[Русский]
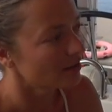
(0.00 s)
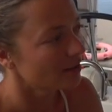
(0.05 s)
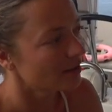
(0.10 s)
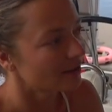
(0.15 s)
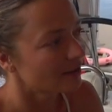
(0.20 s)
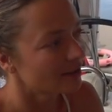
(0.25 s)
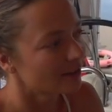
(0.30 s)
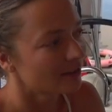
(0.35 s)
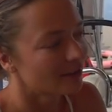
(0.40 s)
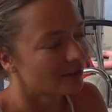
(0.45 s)
Да ты
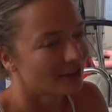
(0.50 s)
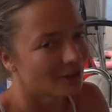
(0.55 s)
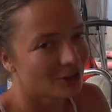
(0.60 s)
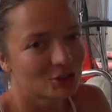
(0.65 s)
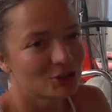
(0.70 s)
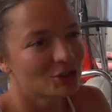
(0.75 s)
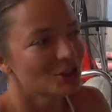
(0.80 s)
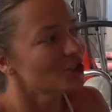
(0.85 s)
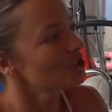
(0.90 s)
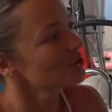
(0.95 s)
что? А
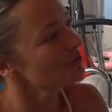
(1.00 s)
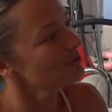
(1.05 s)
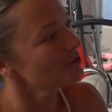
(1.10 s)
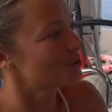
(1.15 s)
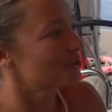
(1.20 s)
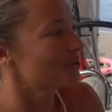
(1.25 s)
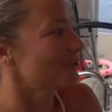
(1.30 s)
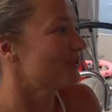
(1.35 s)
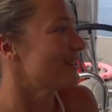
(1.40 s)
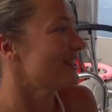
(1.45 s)
где же мы
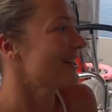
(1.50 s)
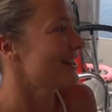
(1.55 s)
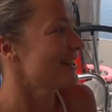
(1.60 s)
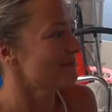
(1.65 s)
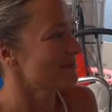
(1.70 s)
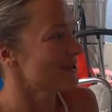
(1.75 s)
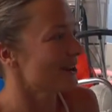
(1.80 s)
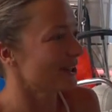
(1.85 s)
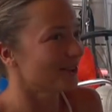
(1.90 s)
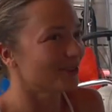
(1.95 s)
еще взяли
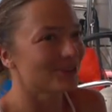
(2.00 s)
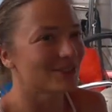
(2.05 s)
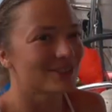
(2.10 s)
мяту?